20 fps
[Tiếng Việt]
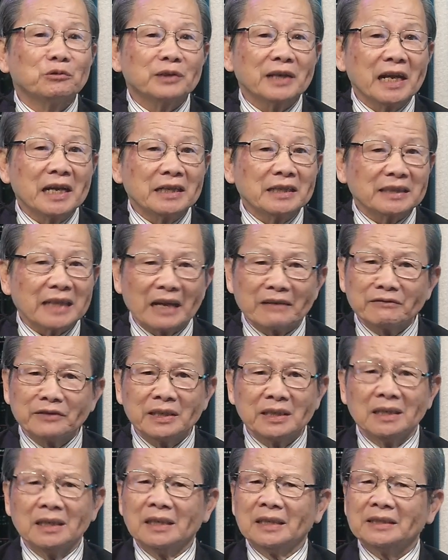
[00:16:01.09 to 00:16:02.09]
Ukraine tại
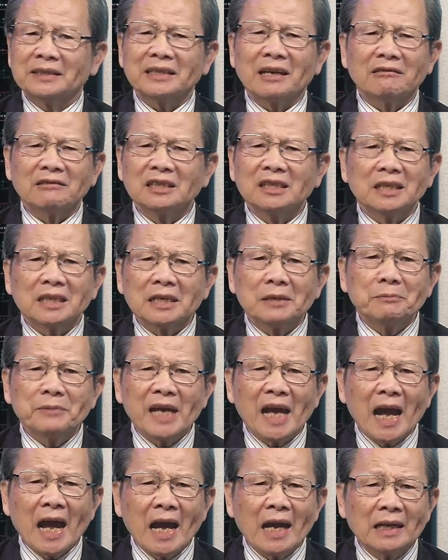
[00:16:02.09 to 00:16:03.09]
vì Saudi
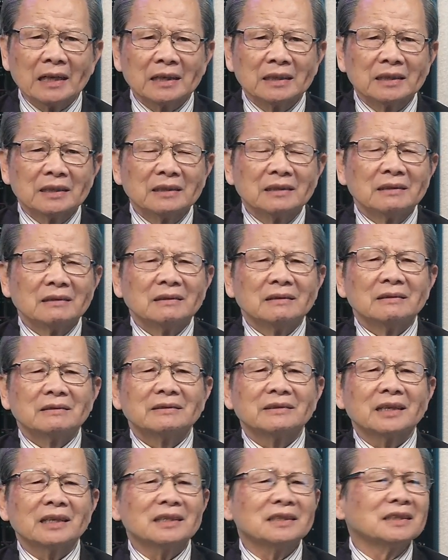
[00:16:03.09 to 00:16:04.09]
Arabia
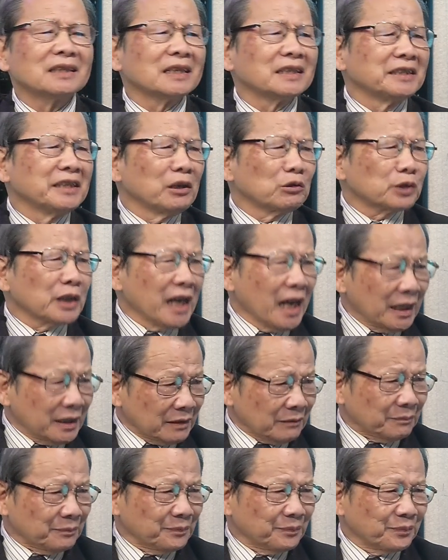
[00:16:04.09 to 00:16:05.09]
rất là nhiều tiền
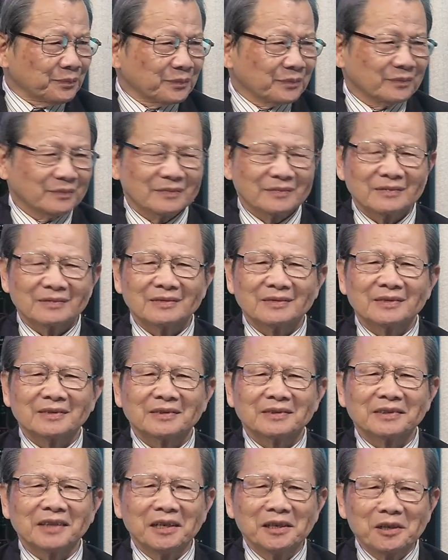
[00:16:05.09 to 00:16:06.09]

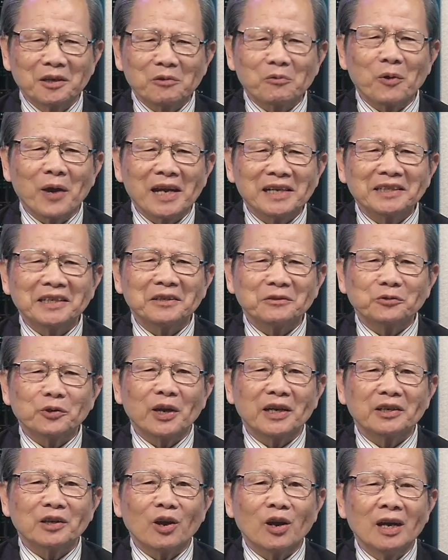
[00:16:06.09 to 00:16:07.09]
đừng có quên những
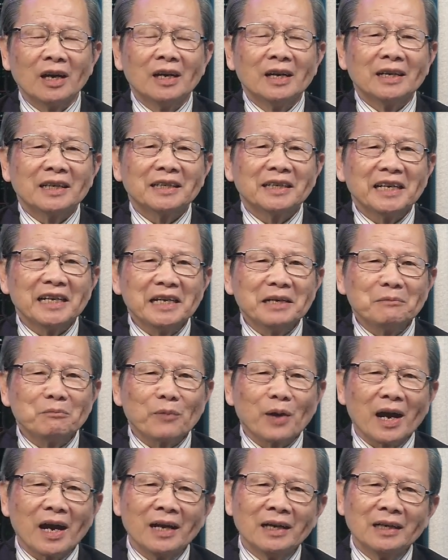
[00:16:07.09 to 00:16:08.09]
chuyện đó khi
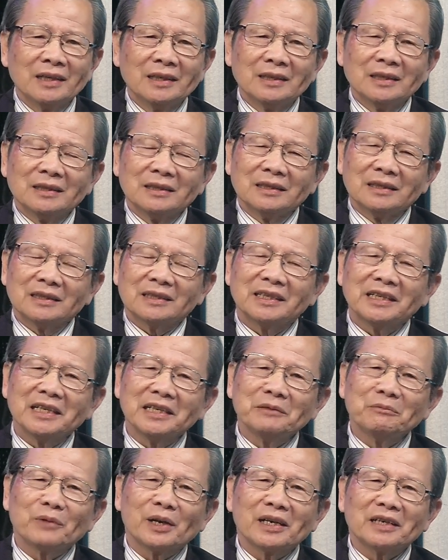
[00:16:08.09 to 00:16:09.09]
mà
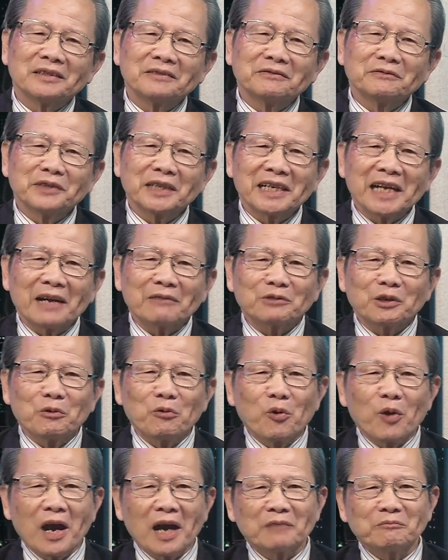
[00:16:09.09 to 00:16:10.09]
khi mà Việt Nam Cộng
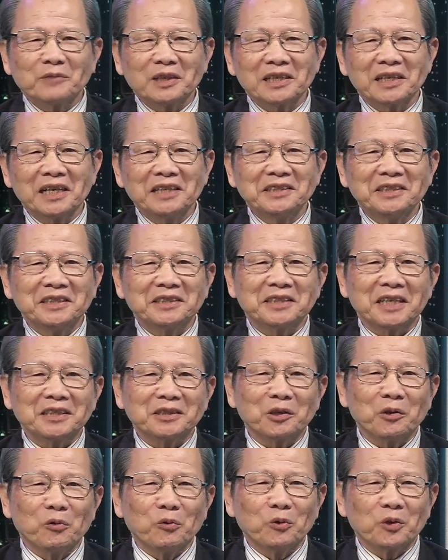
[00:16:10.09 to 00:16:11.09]
Hòa mà gần như thất
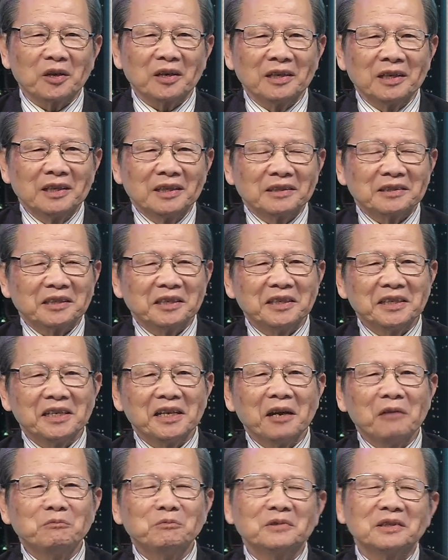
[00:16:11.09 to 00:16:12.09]
thủ đó thì
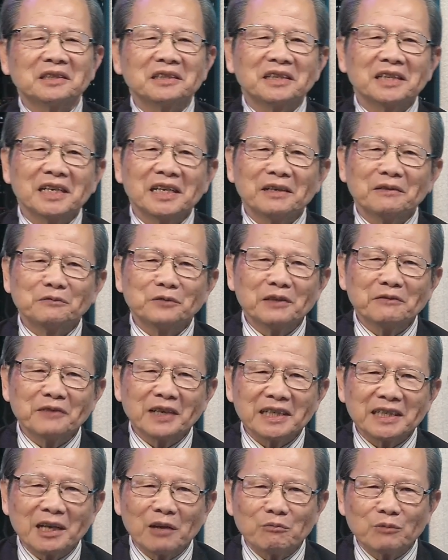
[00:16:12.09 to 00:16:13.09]
ông là Vương
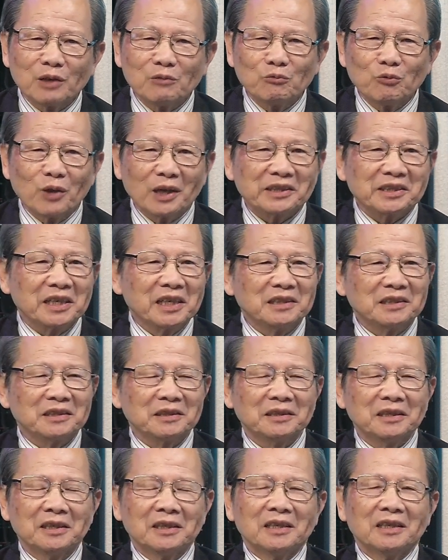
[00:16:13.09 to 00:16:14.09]
Văn Đông ông ngoại
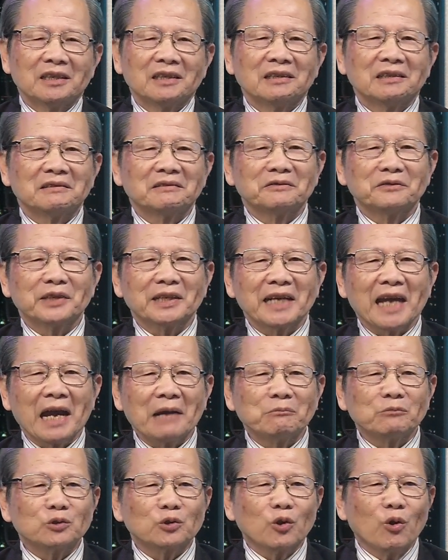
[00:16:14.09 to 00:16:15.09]
trưởng uh, Việt
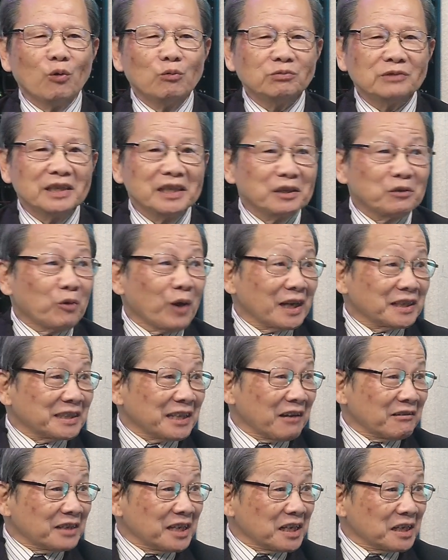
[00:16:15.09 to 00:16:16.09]
Nam cũng đi qua
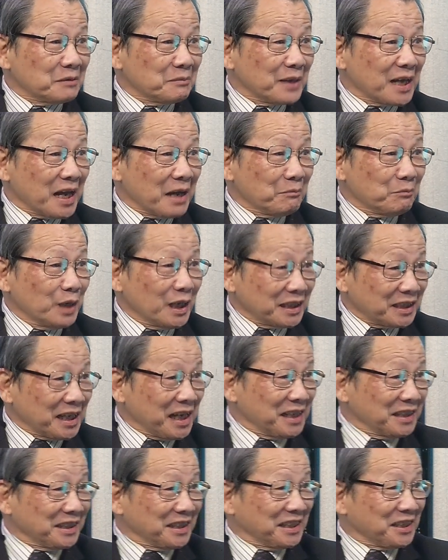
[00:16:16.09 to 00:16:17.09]
Saudi Arabia mượn
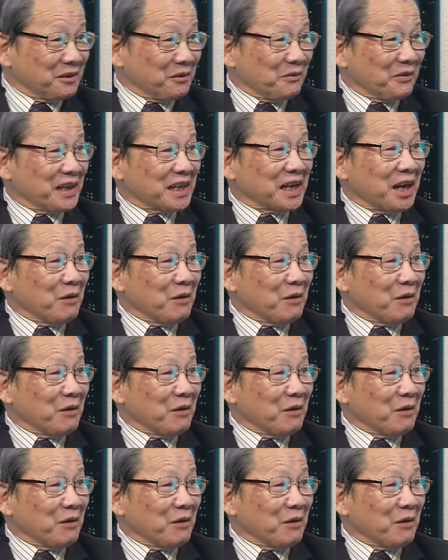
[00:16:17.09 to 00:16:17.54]
tiền chứ đâu phải